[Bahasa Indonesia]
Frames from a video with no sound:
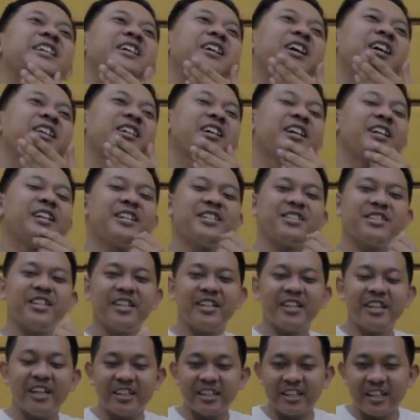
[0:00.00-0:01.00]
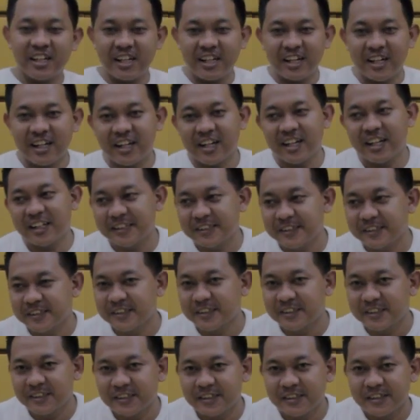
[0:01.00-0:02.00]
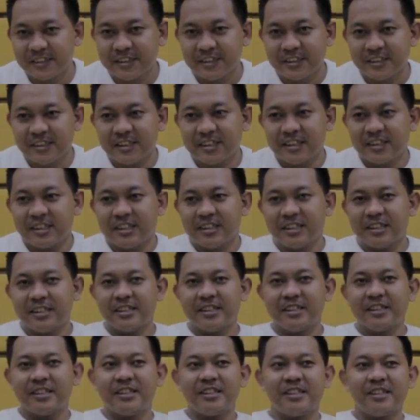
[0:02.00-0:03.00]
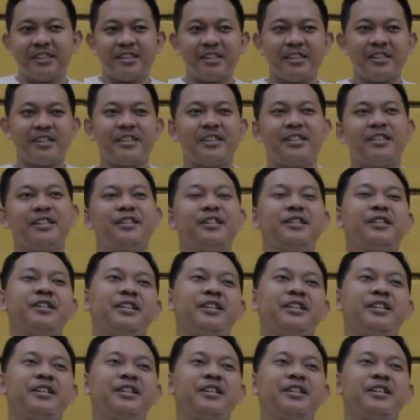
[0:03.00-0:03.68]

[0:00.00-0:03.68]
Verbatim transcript: tekankan di sini adalah uh,